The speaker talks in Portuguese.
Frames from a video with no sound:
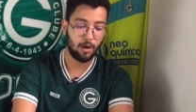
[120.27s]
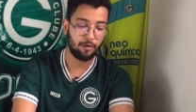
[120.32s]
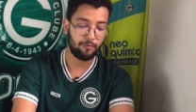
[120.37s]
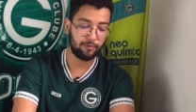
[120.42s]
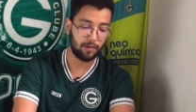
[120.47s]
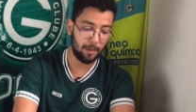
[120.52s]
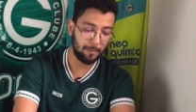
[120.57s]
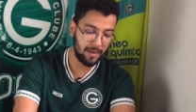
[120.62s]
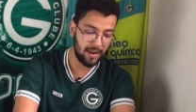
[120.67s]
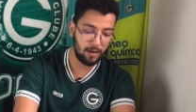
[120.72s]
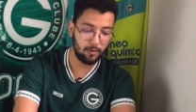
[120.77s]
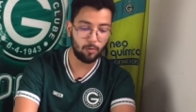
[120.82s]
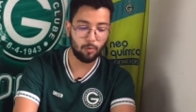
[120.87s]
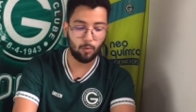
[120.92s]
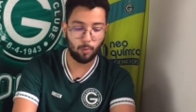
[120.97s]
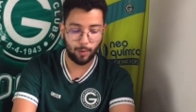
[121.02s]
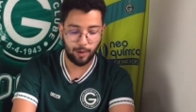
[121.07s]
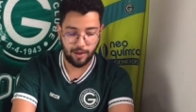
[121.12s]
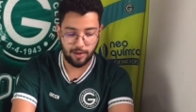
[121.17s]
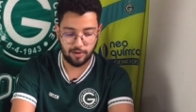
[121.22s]
Flamengo,
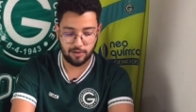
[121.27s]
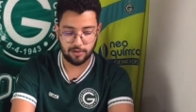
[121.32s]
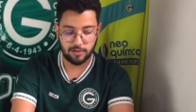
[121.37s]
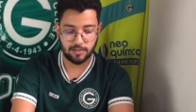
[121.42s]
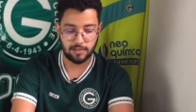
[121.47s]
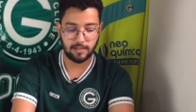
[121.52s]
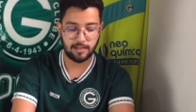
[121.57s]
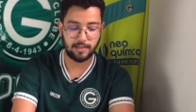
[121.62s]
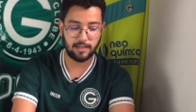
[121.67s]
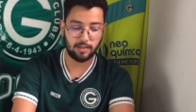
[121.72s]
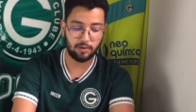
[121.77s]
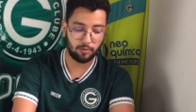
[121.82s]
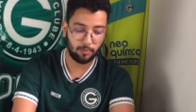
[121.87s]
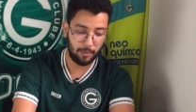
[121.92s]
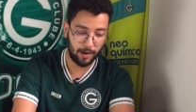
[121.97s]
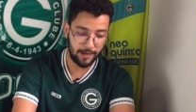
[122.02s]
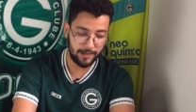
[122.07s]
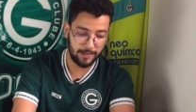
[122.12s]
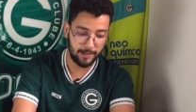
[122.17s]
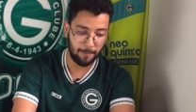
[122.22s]
Corinthians e no
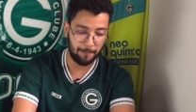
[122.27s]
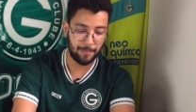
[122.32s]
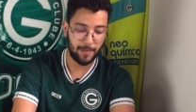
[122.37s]
Bahia,